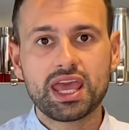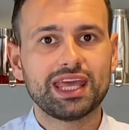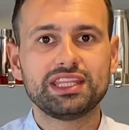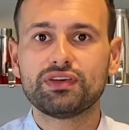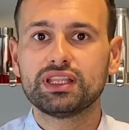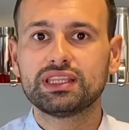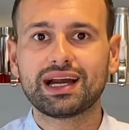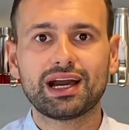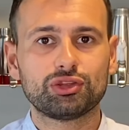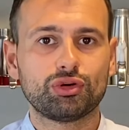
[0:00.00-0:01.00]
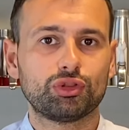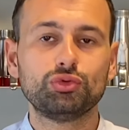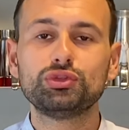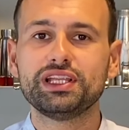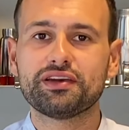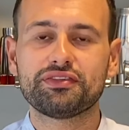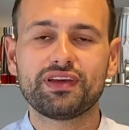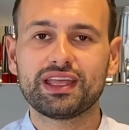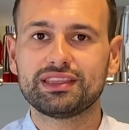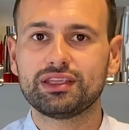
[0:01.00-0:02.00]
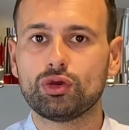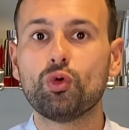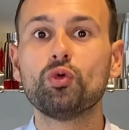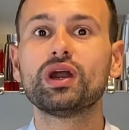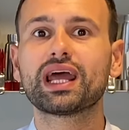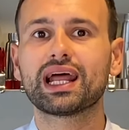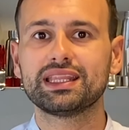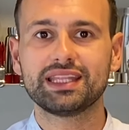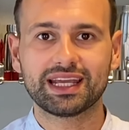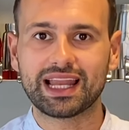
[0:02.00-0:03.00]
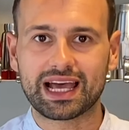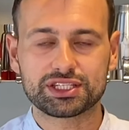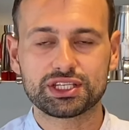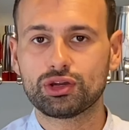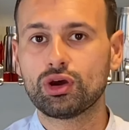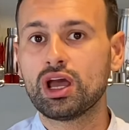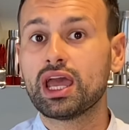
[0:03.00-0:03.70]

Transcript: è diventato a tutti gli effetti un grande classico